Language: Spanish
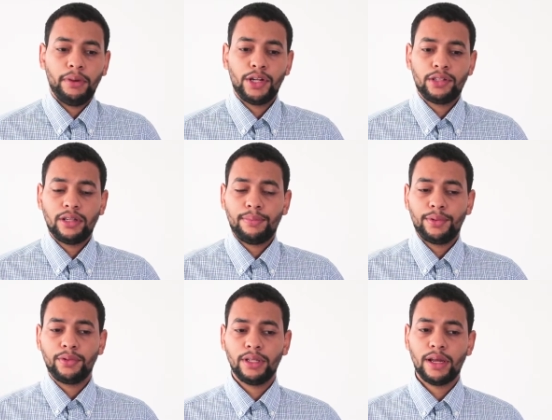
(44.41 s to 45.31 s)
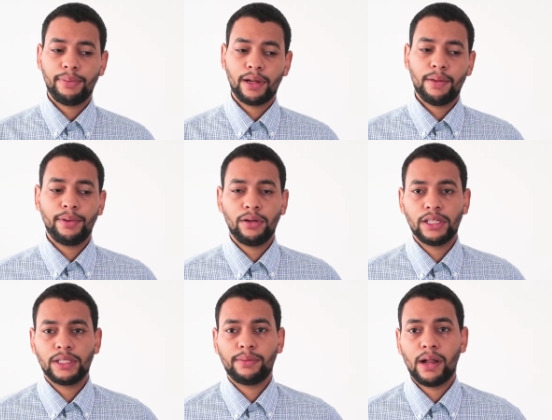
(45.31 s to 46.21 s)
Pero es una oportunidad para ver
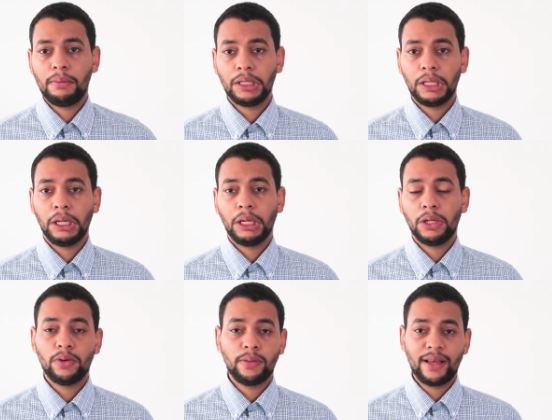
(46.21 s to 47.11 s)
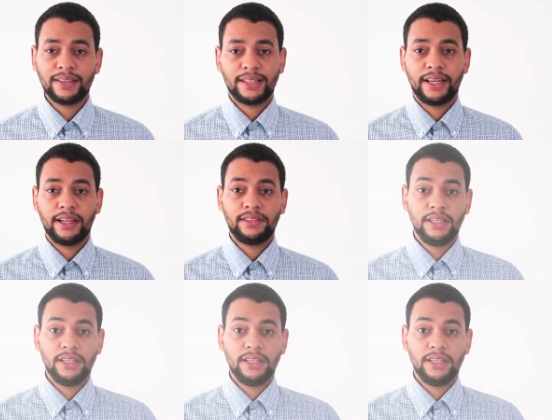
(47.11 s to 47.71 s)
películas que probablemente no vuelvan a estar en el